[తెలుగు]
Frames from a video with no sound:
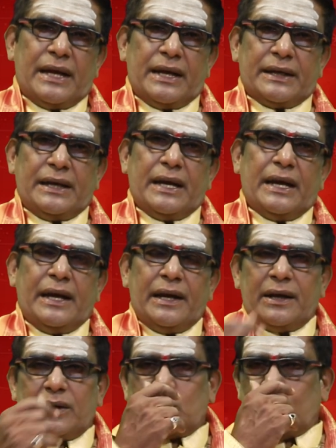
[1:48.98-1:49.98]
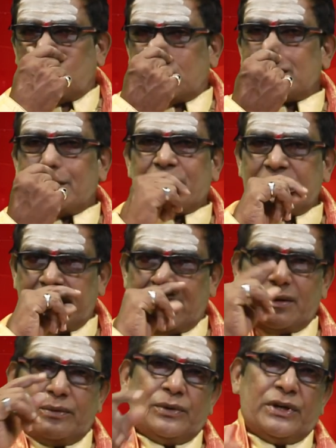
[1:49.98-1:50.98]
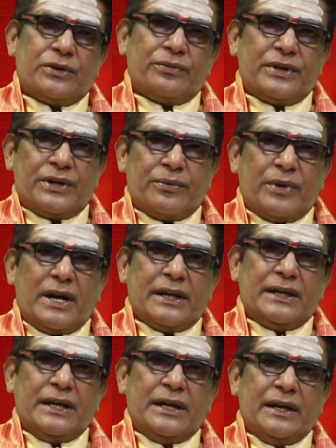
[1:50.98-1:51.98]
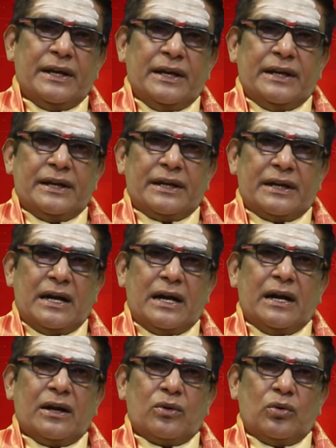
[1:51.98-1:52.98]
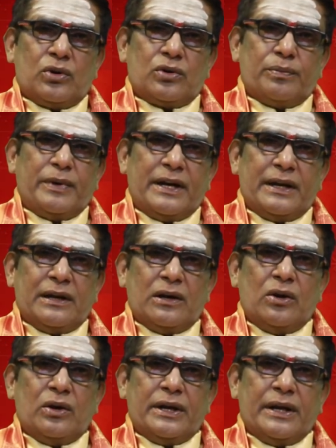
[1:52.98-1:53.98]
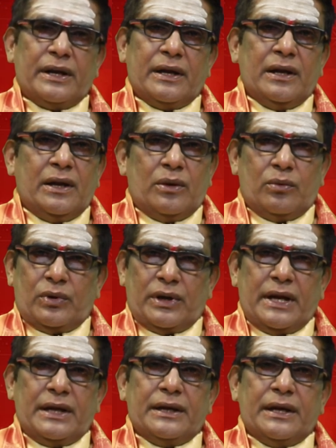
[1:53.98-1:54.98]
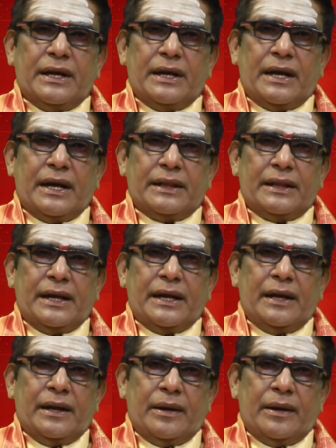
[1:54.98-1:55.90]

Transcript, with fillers: అలాగే కోర్టు సమస్యల్లో ఉన్నటువంటి వాళ్ళకి ఇంకా కోర్టు పెండింగ్లోనే ఉంటాయి అయితే